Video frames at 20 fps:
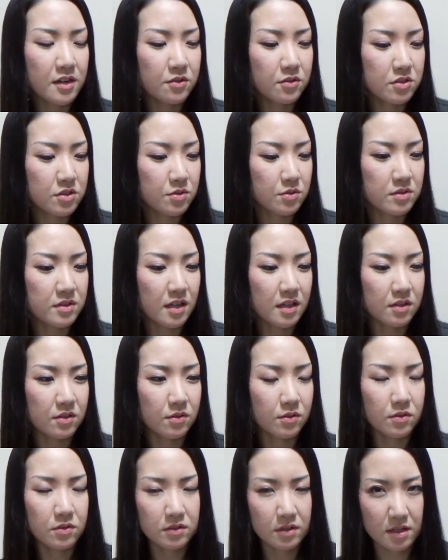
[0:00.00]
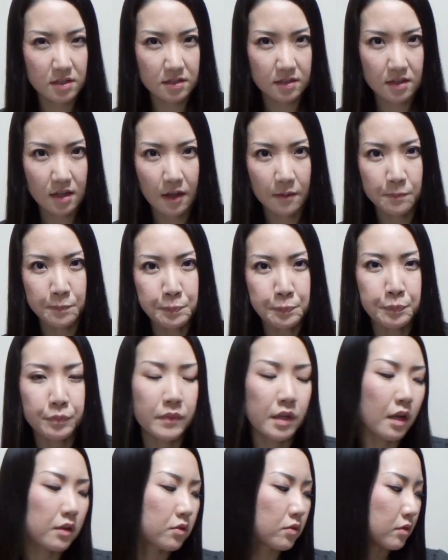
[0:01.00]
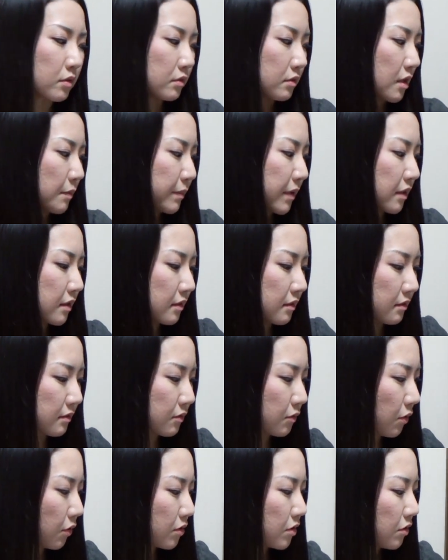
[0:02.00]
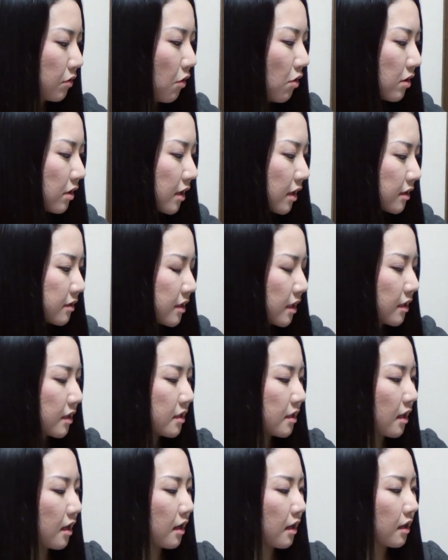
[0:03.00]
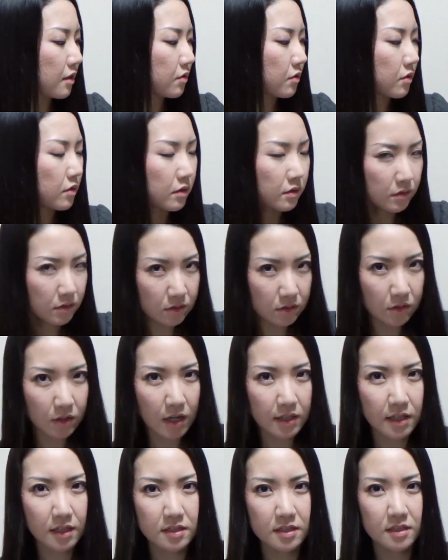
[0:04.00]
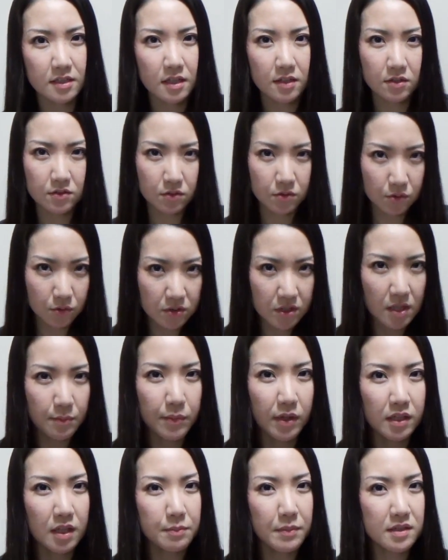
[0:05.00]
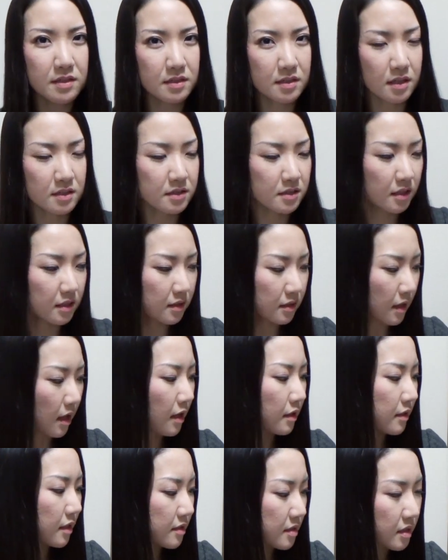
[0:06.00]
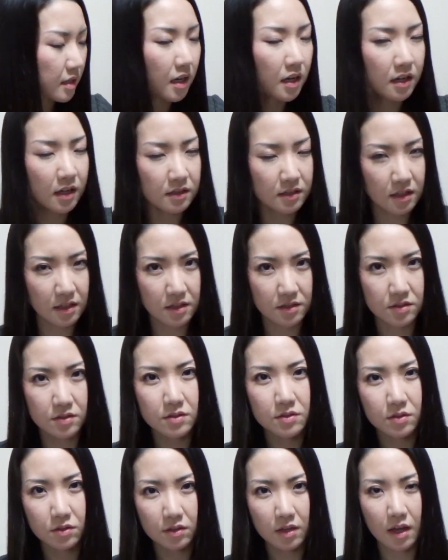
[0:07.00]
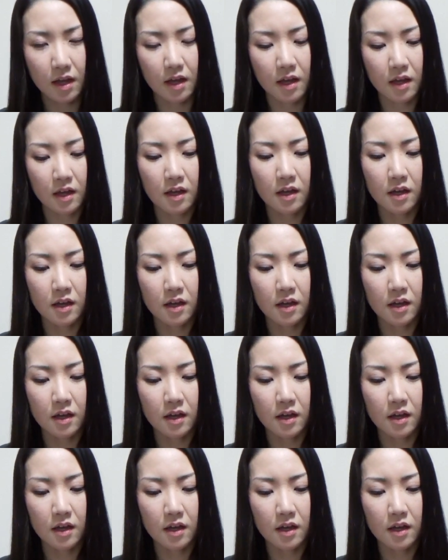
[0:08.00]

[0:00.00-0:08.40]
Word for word: 井よしこさんの本ですね。あのやっぱこういう本格的なあのお話になると、どうしても頭使っちゃって熱が上がったりするので、